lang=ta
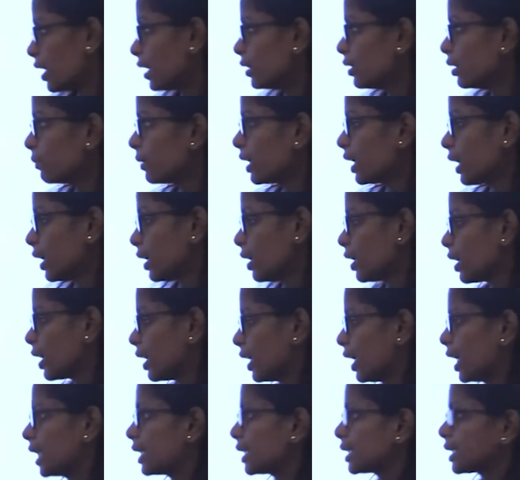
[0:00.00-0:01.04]
எதிர்மறைன்னு
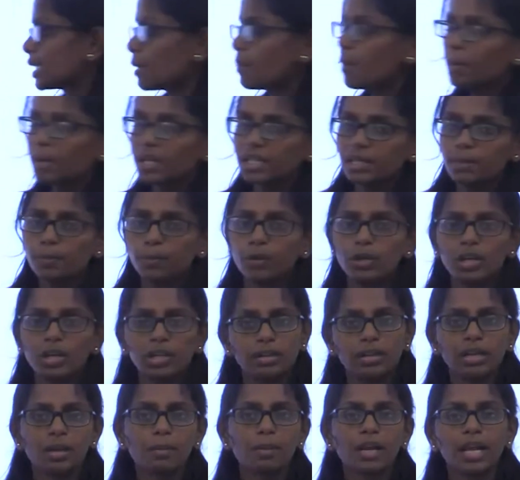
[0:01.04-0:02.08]
கிடையாது சம
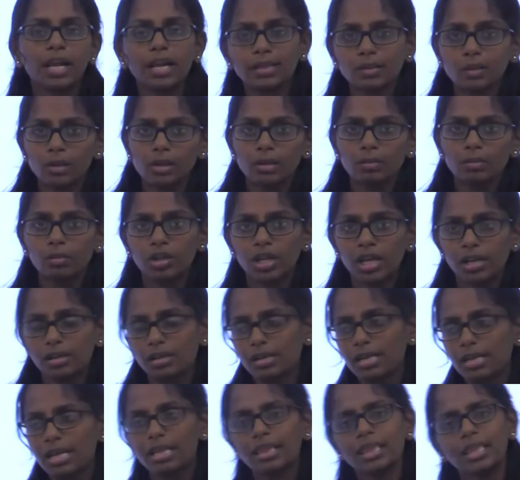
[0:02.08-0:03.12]
மதிப்புள்ளதுன்னு நம்மளால சொல்ல முடியாது
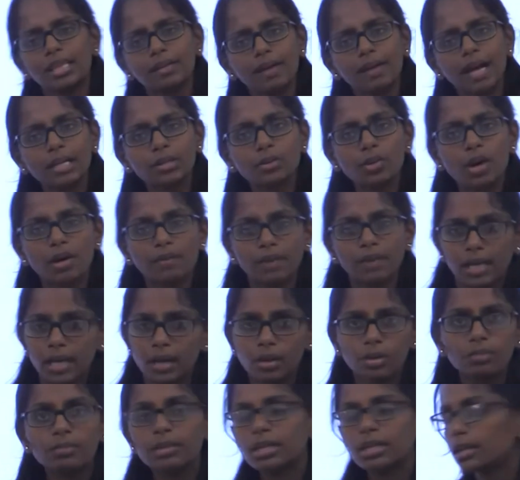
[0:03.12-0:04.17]
எந்த வேல்யூவா
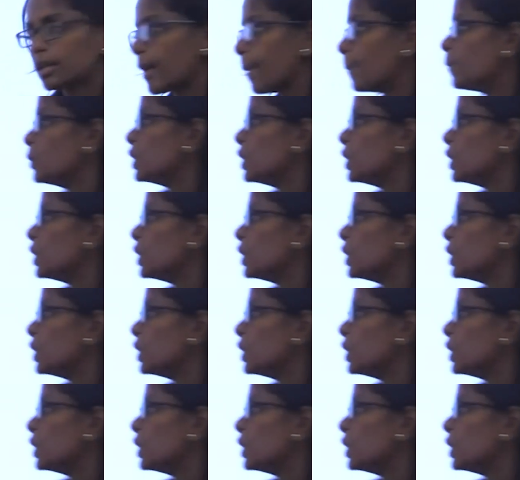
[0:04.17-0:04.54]
வேணாலும் இருக்கலாம்